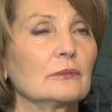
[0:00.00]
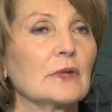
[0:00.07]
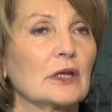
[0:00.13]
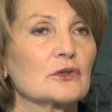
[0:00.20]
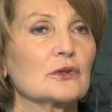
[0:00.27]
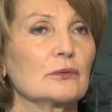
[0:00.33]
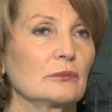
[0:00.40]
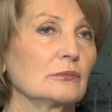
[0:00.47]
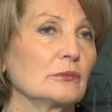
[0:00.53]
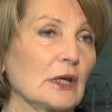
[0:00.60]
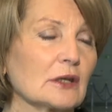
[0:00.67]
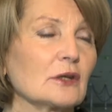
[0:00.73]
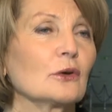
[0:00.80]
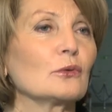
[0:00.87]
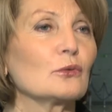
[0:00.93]
znaczy na
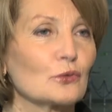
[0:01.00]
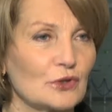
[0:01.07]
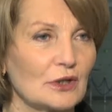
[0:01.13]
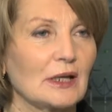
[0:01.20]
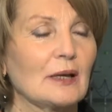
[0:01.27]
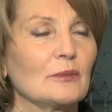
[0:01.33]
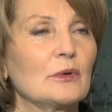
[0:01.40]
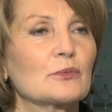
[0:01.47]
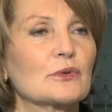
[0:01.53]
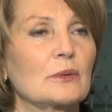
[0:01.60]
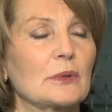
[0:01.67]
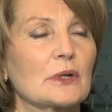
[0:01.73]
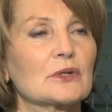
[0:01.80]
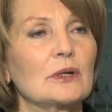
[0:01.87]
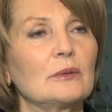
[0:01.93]
jaki ją udzielamy,
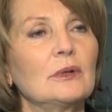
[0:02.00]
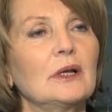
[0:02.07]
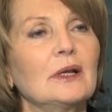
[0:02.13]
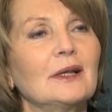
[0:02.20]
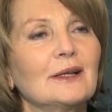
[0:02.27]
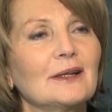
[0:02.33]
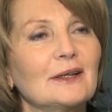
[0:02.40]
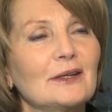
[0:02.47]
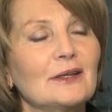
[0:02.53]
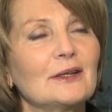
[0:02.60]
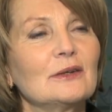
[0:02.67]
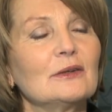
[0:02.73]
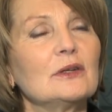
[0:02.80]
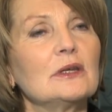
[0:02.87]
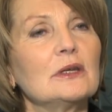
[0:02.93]
przepraszam,
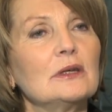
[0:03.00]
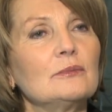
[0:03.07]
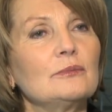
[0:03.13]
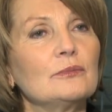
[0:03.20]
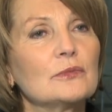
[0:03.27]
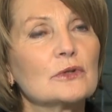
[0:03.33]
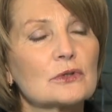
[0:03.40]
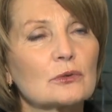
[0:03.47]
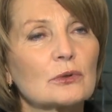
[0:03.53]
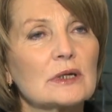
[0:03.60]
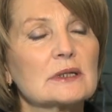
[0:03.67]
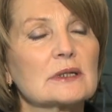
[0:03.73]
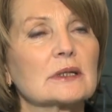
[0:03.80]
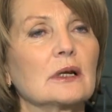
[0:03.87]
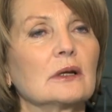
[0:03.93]
i z
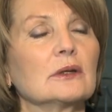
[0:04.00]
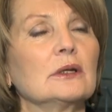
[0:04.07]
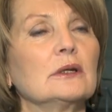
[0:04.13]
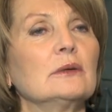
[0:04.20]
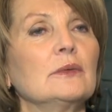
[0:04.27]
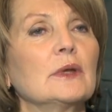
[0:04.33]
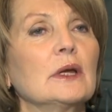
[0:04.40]
drugiej strony